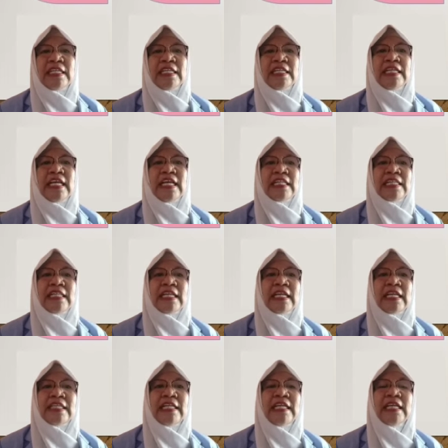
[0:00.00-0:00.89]
di
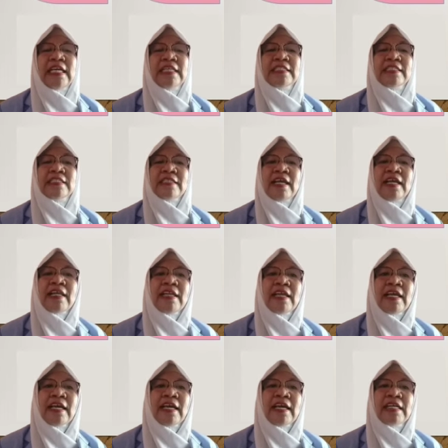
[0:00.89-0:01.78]
antaranya kasih
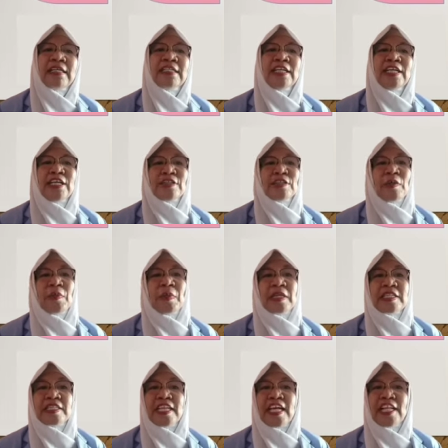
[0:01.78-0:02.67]
sayang,
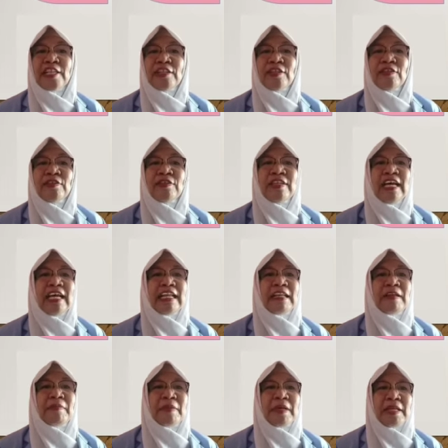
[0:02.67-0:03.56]
sopan santun, dan
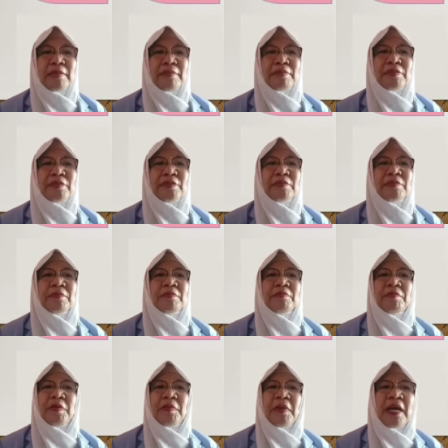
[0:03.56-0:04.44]
lemah lembut
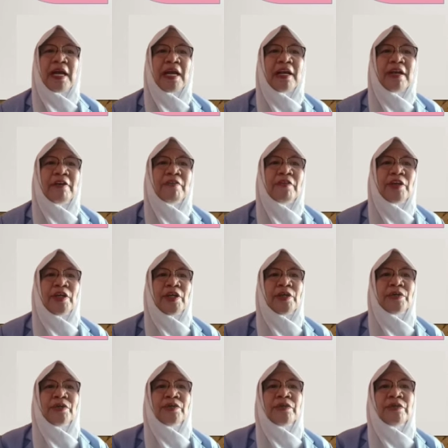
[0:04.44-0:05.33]
pemaaf,
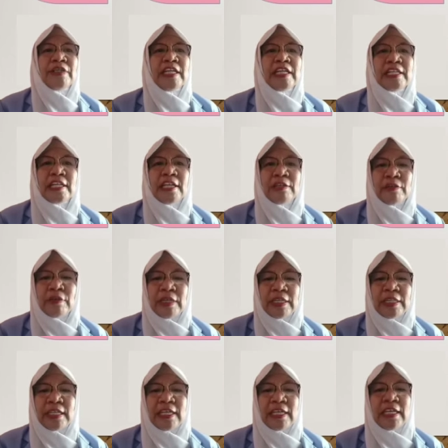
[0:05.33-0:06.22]
rukun dengan
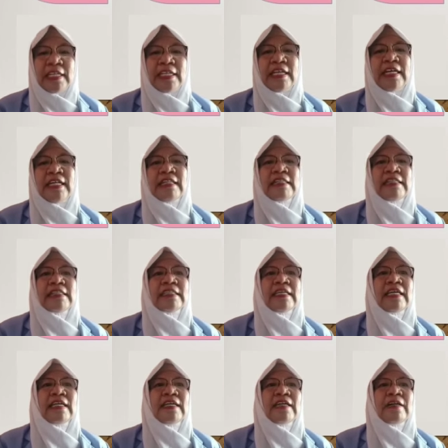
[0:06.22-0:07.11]
keluarga dan
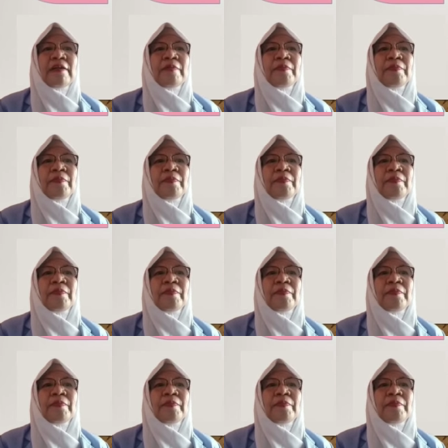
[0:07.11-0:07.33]
tetangga.